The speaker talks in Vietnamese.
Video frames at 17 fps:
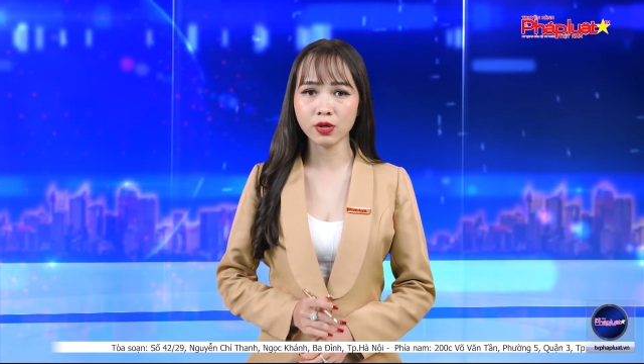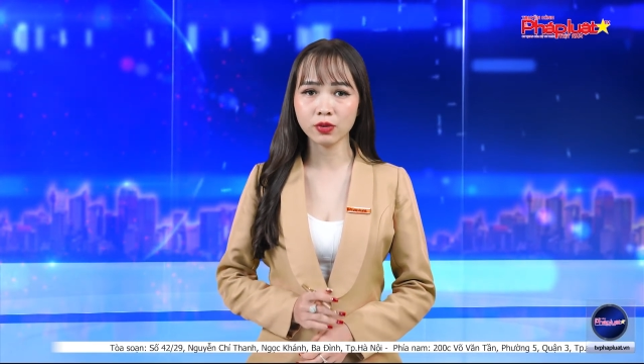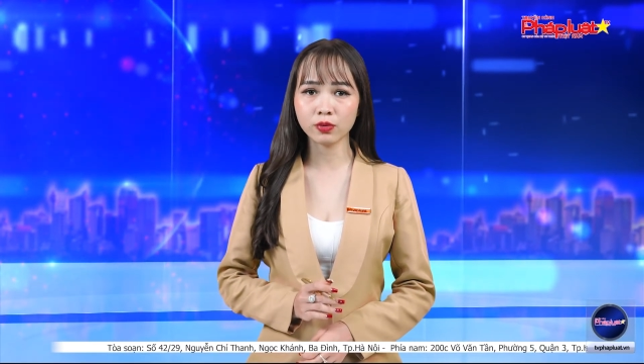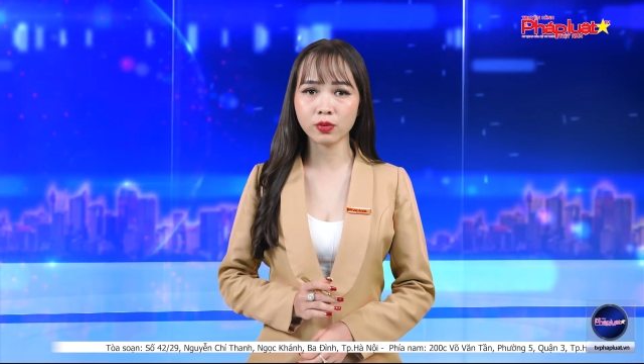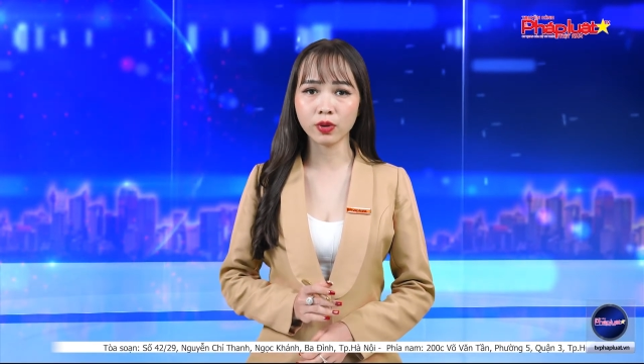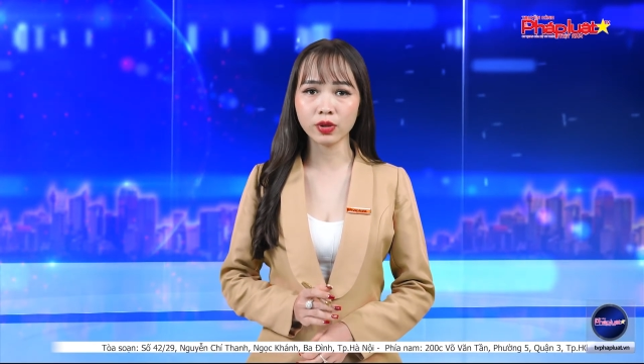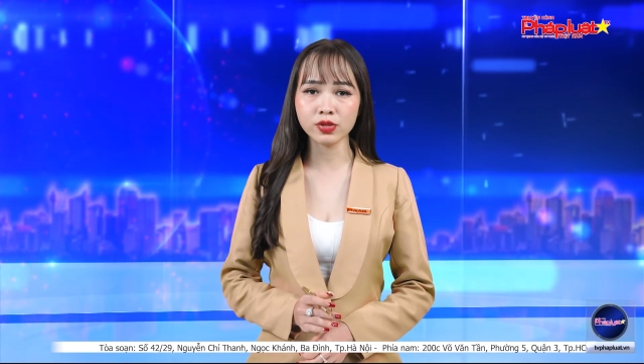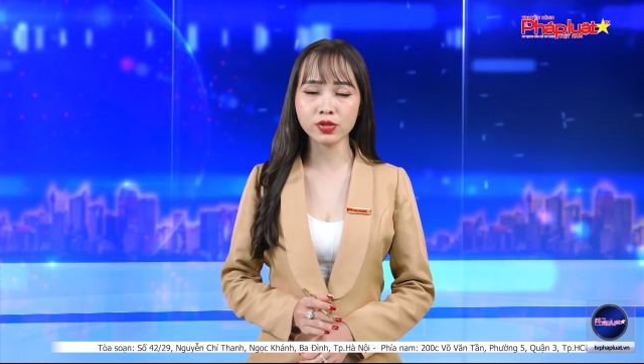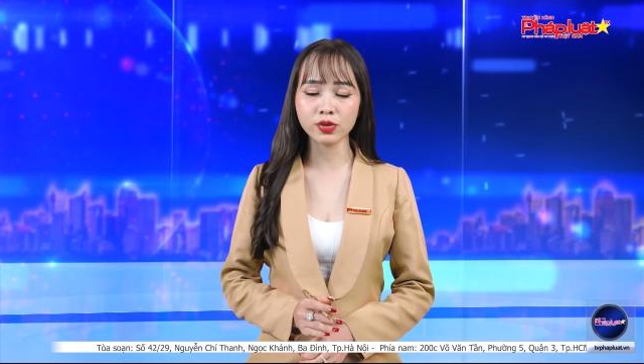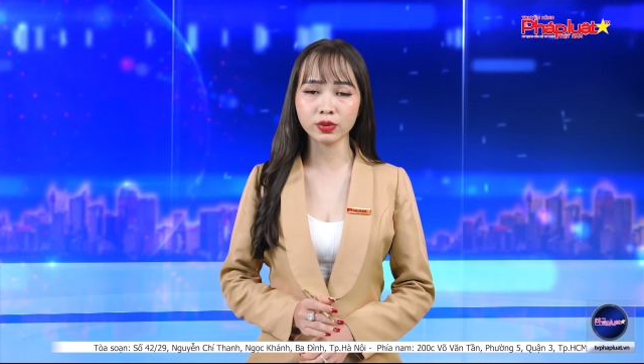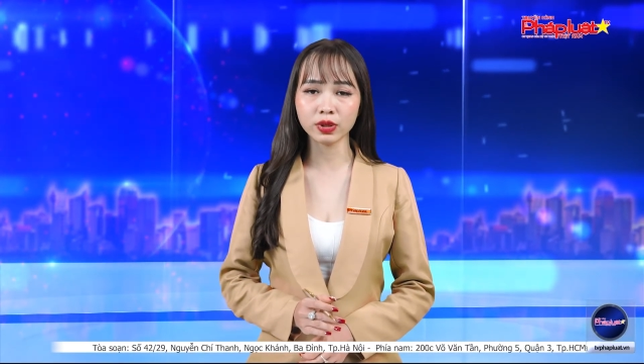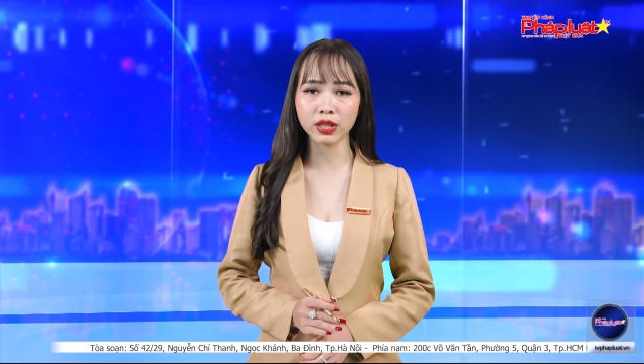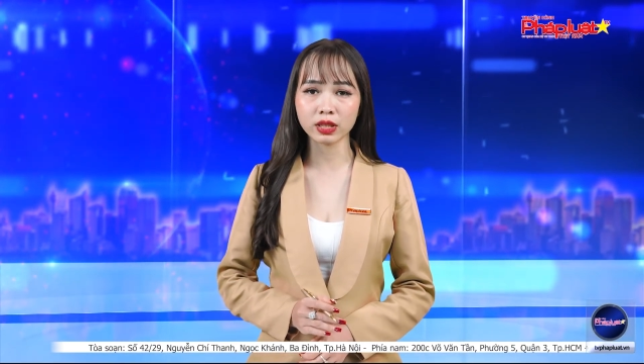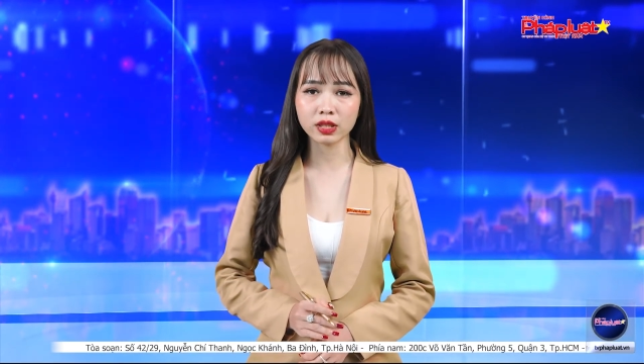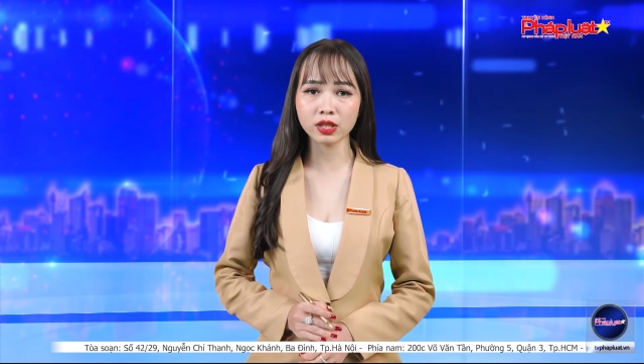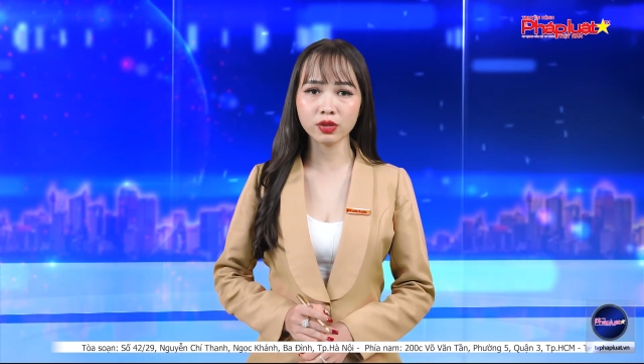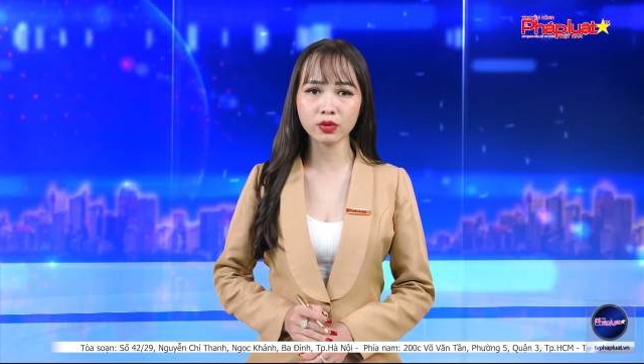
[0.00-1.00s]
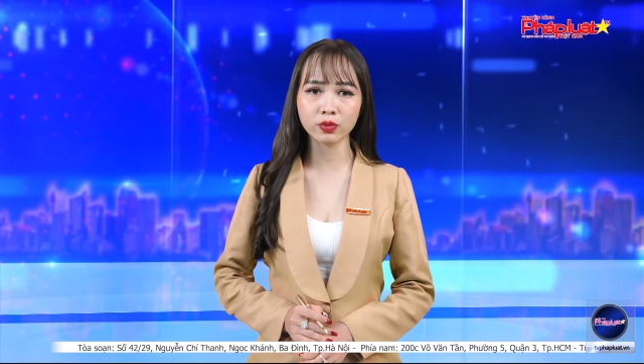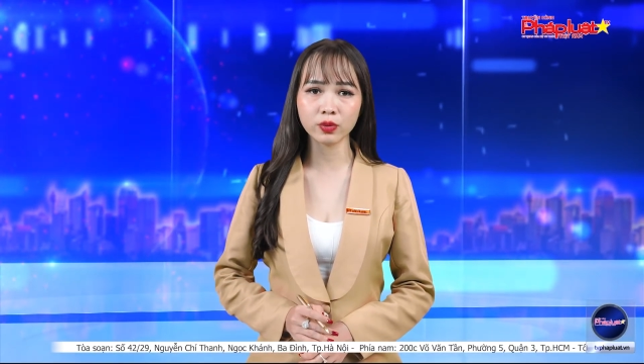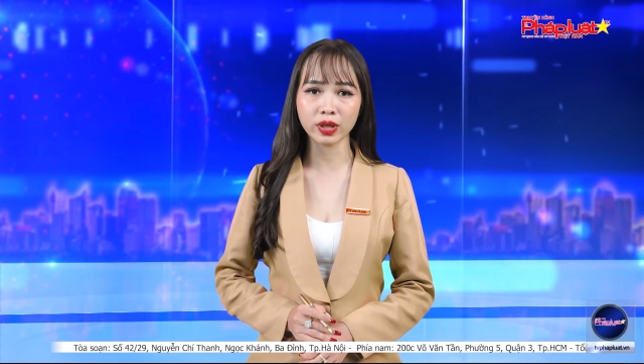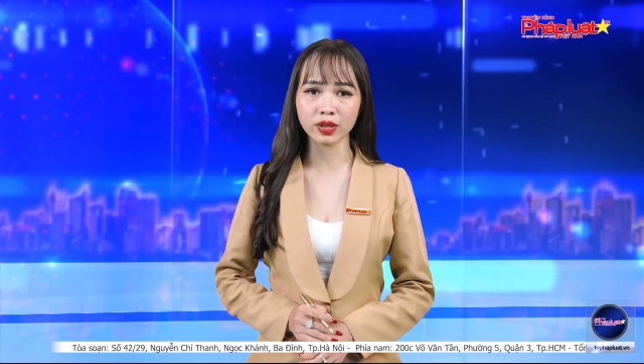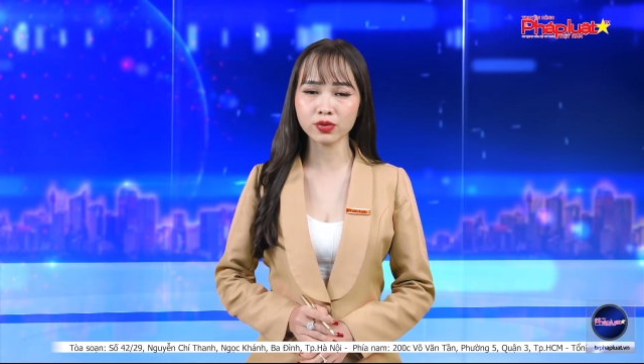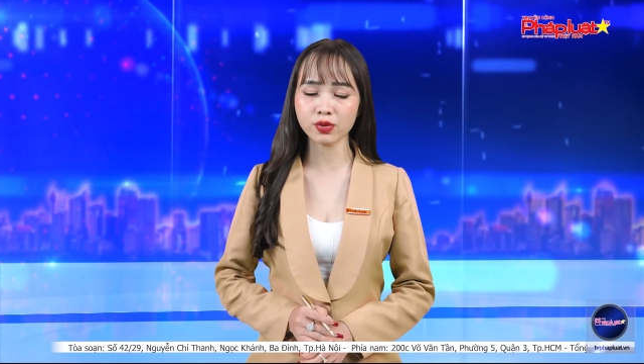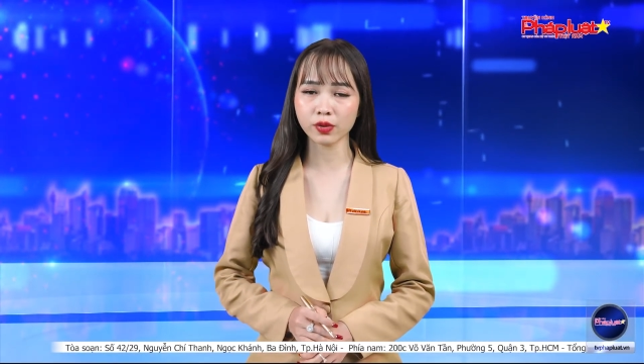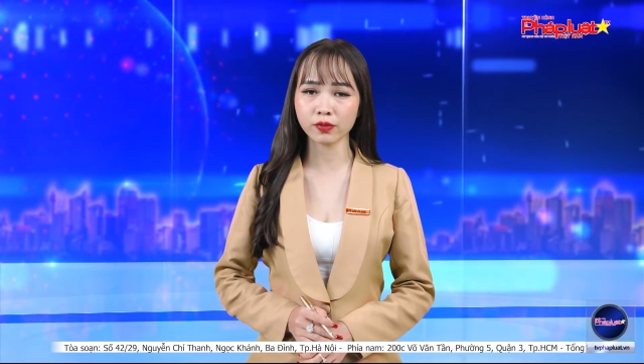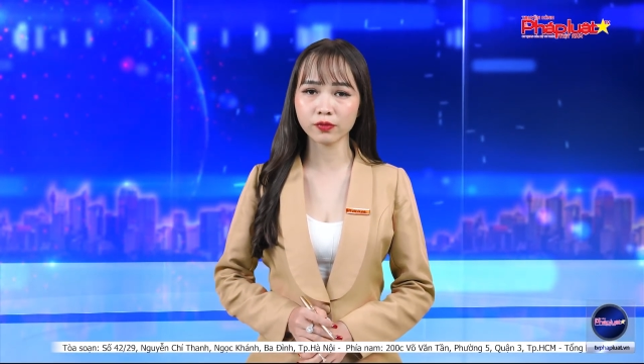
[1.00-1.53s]
của Chủ tịch nước Nguyễn
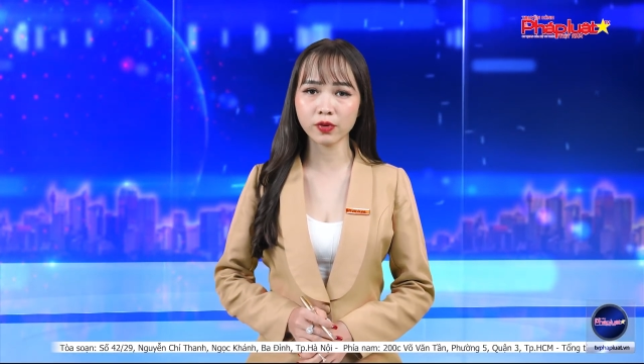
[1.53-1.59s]
Xuân